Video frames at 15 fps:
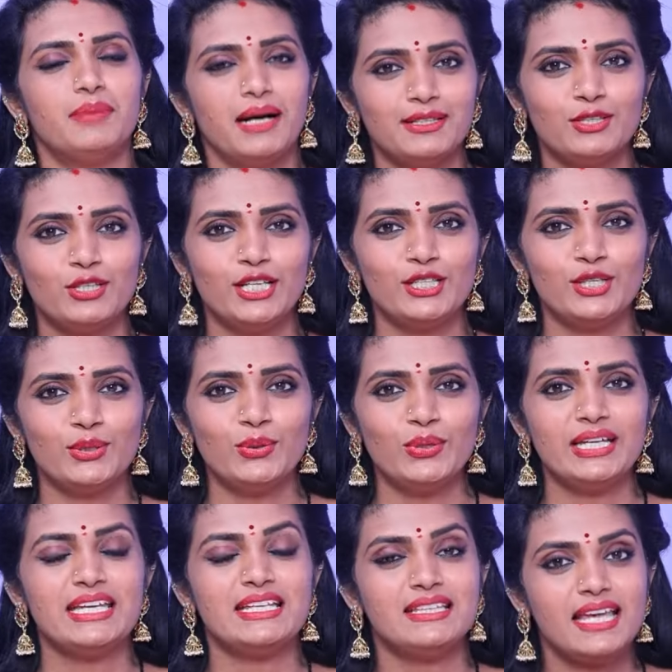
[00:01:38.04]
భక్తులందరూ
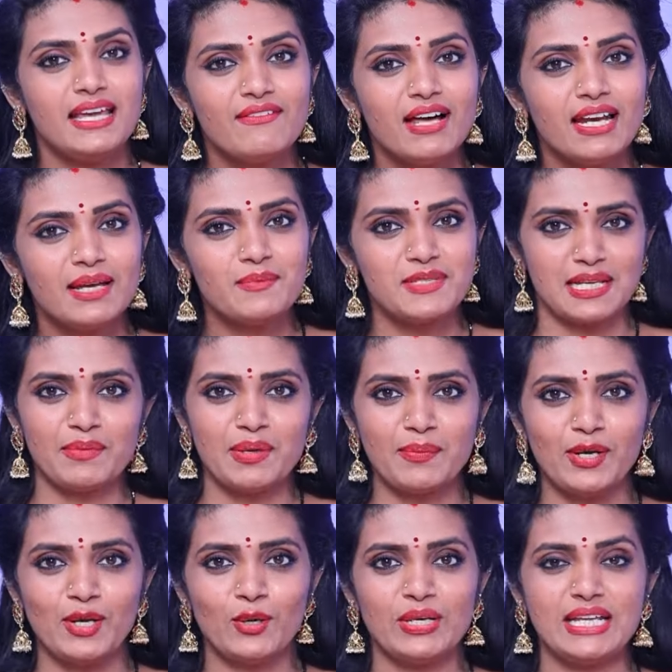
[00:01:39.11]
ఈ దేవాలయం
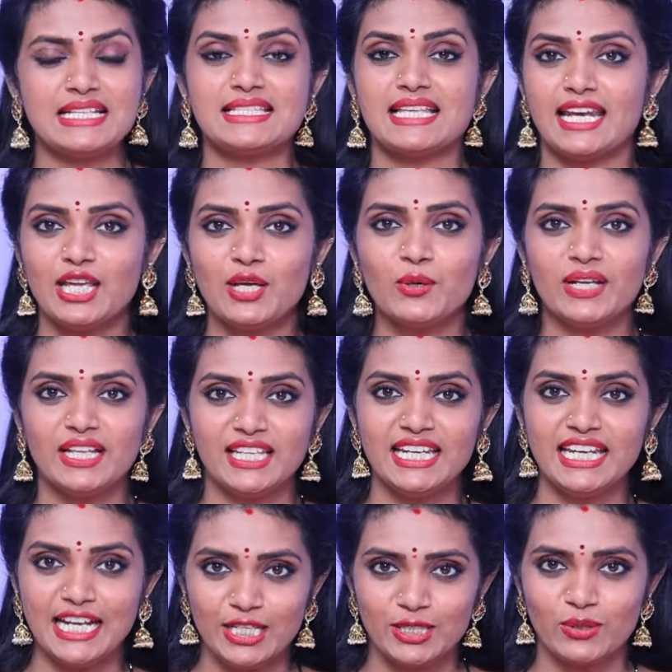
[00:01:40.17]
సమీపంలోని సరయూ నది
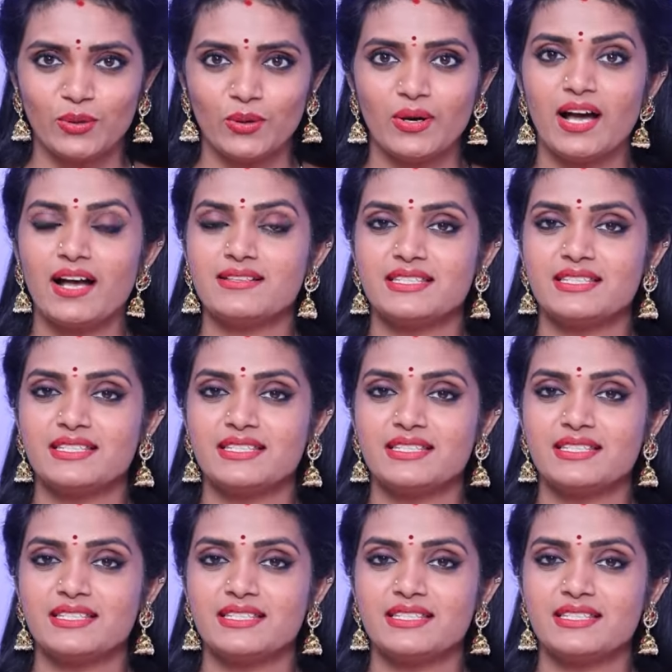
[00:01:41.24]
నీటితో ఆ